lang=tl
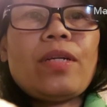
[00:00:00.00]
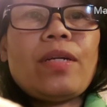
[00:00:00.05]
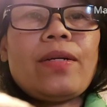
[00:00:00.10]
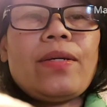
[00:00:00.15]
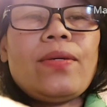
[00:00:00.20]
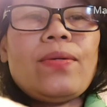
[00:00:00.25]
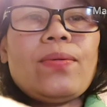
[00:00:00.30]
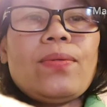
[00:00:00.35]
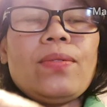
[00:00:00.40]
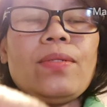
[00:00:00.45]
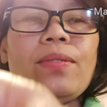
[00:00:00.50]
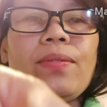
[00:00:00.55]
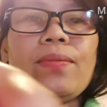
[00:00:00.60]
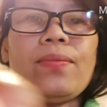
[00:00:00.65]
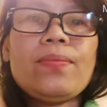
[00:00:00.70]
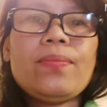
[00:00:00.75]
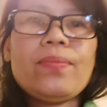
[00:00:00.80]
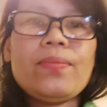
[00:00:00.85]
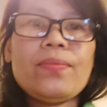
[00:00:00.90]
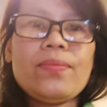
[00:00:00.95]
siya ngayon.
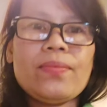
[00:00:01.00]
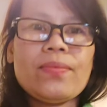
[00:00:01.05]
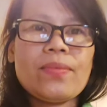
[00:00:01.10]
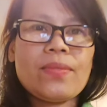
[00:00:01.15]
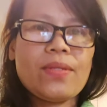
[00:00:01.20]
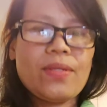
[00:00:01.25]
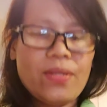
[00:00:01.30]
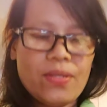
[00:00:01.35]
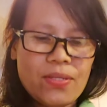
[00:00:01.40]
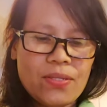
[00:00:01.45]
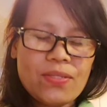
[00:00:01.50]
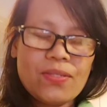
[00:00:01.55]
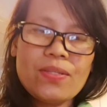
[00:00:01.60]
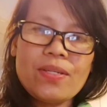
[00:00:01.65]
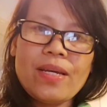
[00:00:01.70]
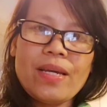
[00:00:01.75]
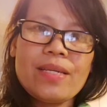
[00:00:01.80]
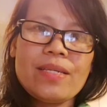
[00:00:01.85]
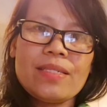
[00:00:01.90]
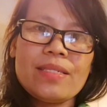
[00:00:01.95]

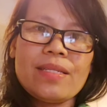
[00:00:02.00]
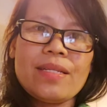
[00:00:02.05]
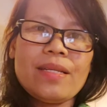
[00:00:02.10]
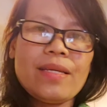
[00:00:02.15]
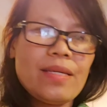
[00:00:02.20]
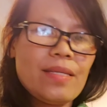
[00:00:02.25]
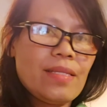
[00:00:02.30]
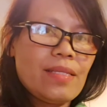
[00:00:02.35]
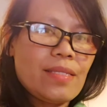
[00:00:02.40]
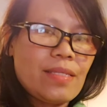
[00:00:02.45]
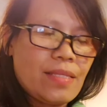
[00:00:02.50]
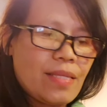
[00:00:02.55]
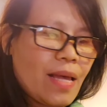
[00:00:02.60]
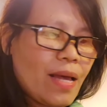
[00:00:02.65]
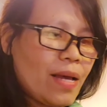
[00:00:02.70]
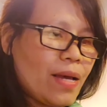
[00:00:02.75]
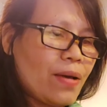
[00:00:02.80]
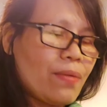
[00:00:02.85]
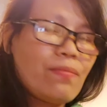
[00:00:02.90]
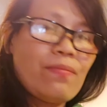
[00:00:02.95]
So guys, let's
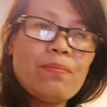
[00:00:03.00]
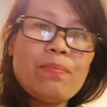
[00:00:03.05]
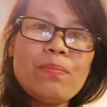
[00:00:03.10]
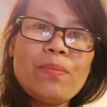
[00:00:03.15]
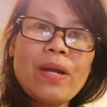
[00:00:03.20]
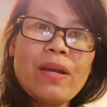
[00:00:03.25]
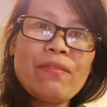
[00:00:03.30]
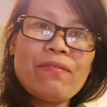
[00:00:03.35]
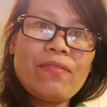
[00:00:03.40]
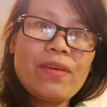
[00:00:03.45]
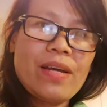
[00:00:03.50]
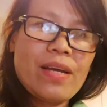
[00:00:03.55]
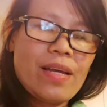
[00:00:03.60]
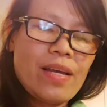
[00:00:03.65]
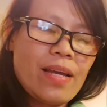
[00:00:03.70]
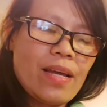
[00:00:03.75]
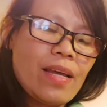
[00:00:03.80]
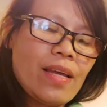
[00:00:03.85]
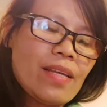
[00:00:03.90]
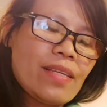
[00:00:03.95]
have
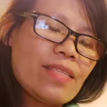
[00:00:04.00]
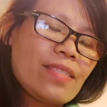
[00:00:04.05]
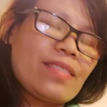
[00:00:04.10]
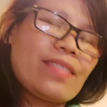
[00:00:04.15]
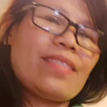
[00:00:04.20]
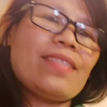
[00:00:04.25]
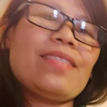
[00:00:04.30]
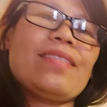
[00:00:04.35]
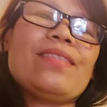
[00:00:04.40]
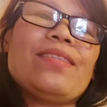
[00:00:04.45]
breakfast.